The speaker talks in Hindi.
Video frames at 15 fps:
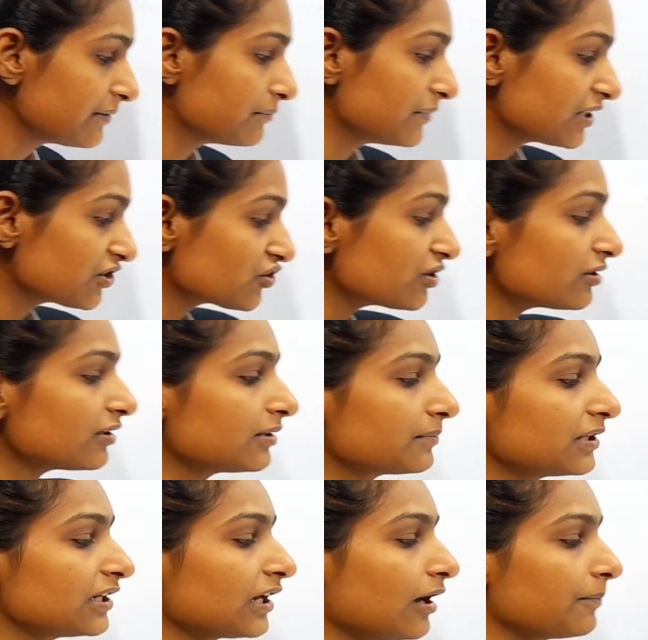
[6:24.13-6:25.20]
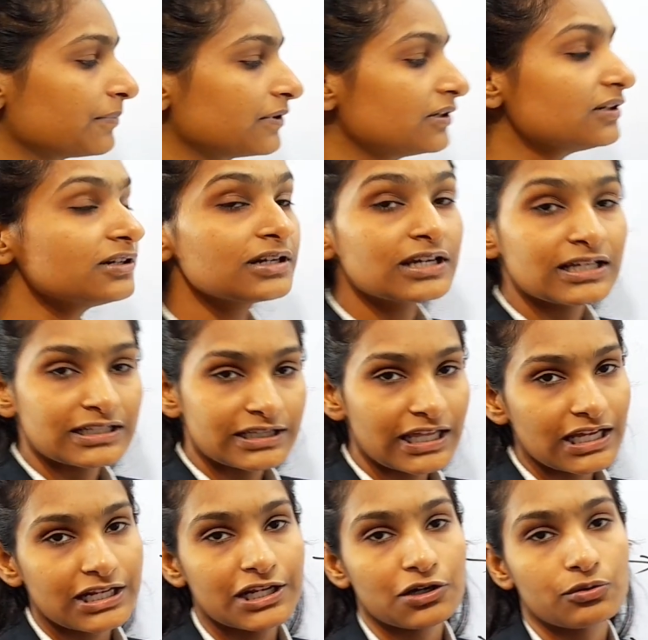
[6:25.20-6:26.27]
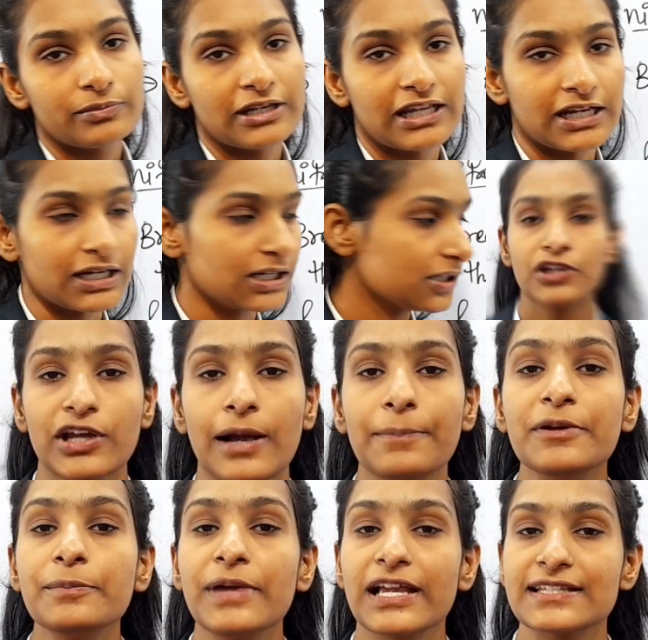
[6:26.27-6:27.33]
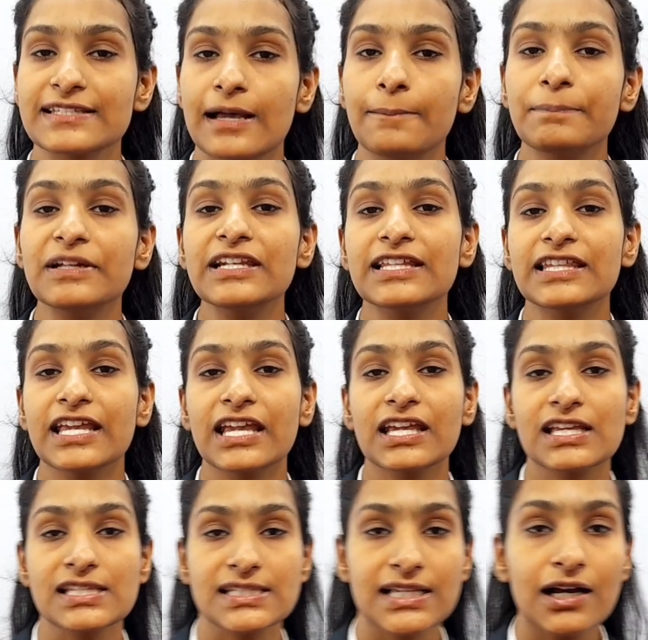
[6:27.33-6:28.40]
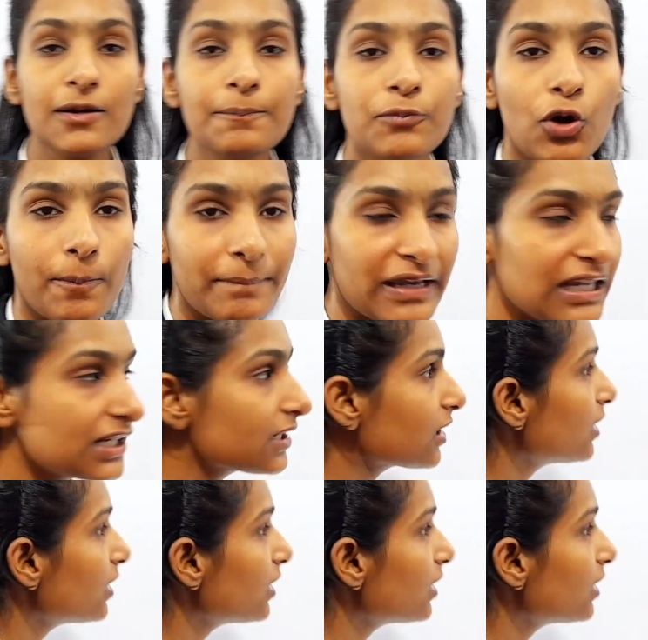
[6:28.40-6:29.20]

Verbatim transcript: मिक्सचर हमें यहां पर देखने को मिलेगा यहां पर हम एग्जाम्पल लेते हैं किसका प्रोपेन